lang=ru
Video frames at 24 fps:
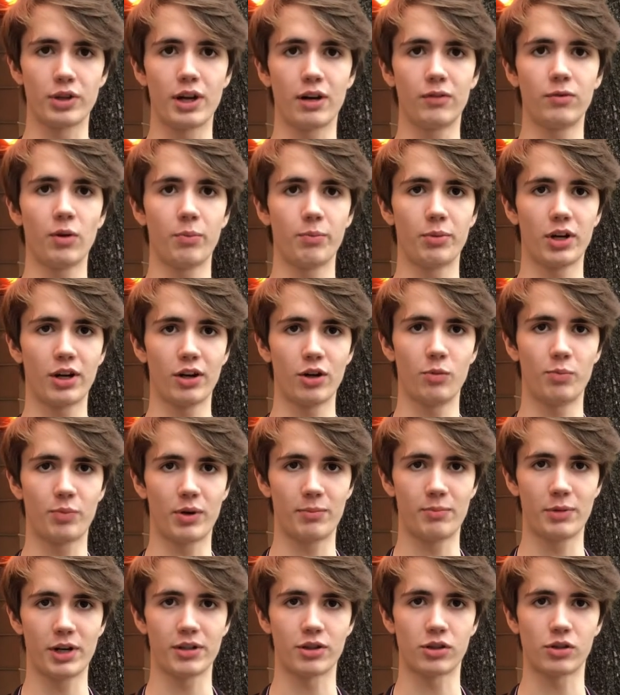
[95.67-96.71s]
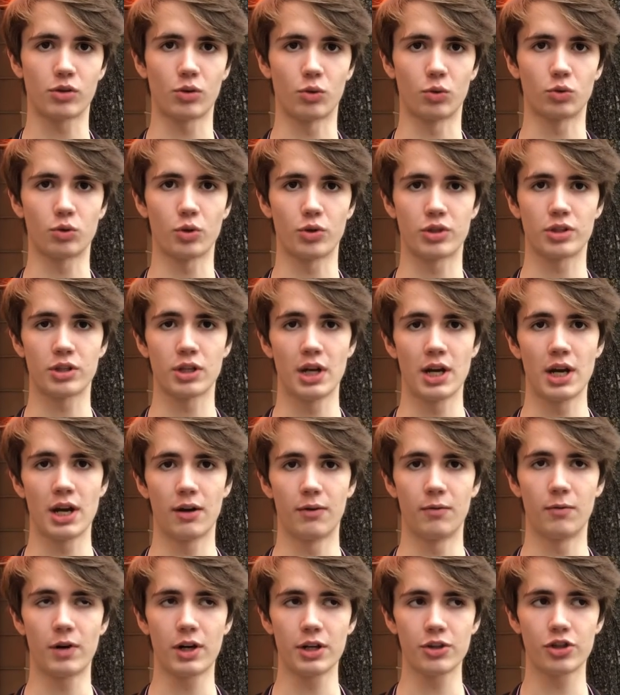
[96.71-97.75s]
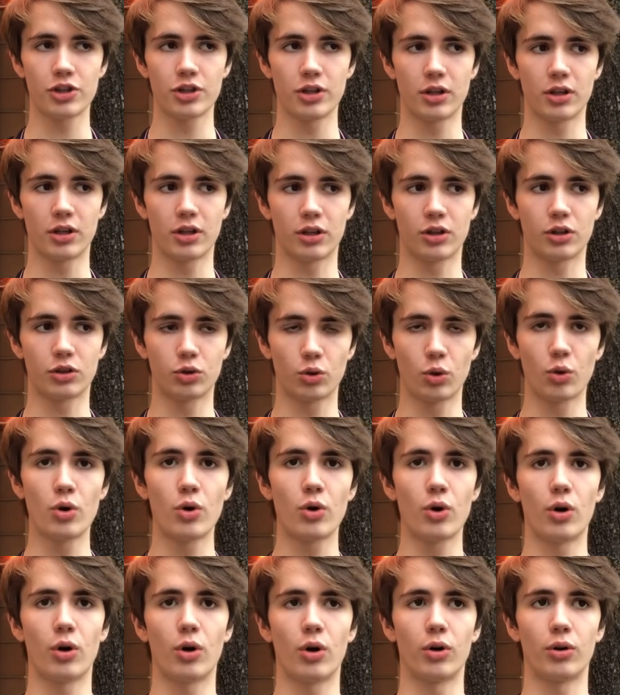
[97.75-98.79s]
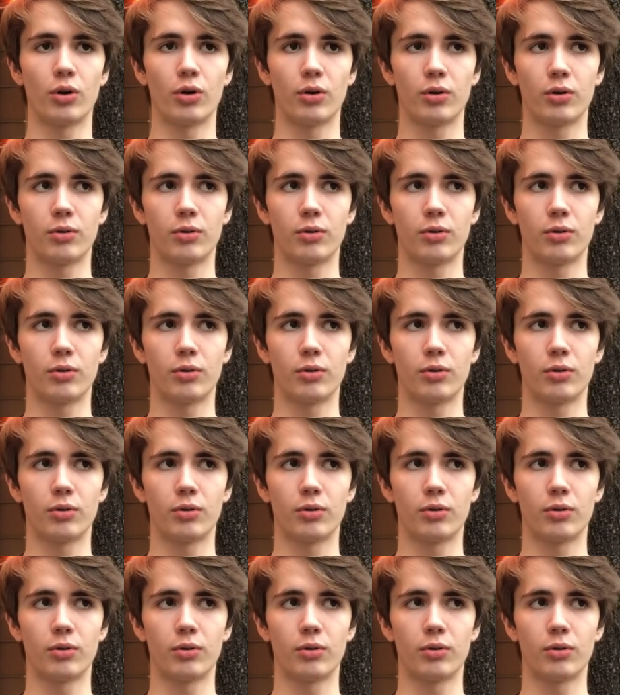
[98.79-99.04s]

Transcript: я выбираю по мастеру, то есть важно, кто,